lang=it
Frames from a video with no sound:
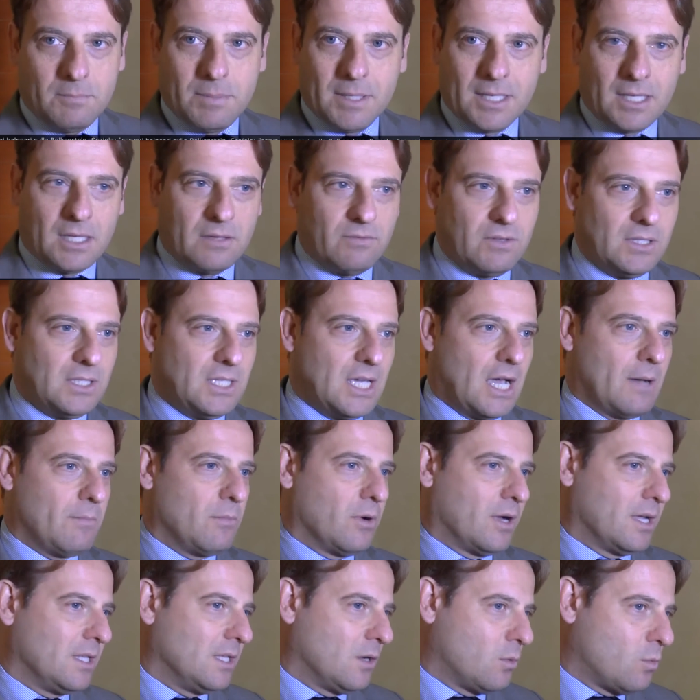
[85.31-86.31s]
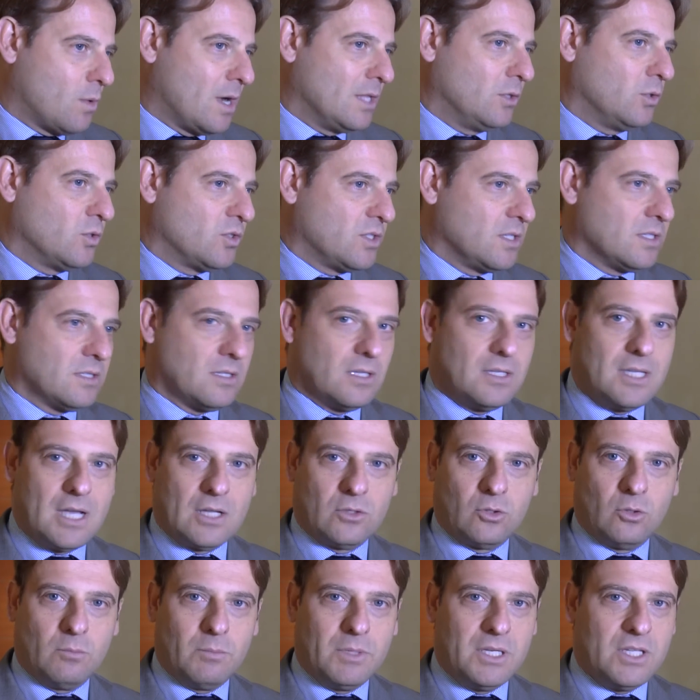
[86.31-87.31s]
perché vediamo che da quando si è
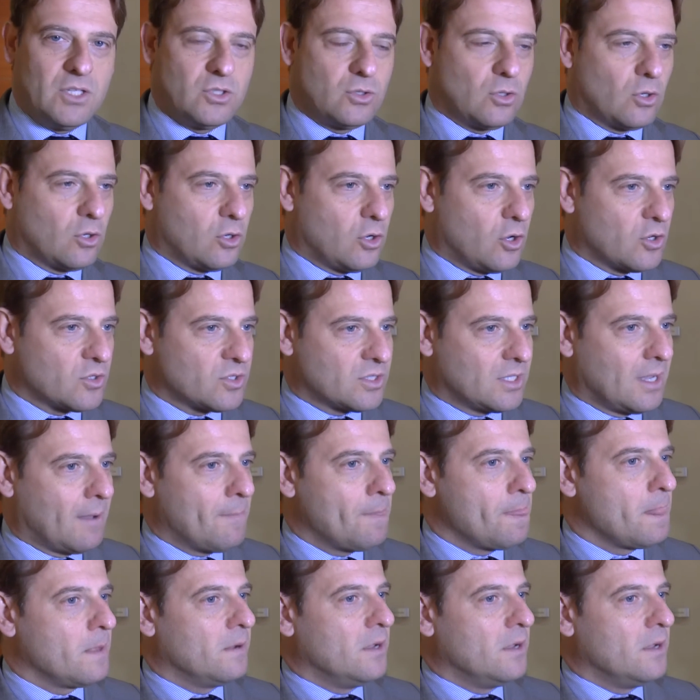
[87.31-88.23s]
insediato il ministro Costa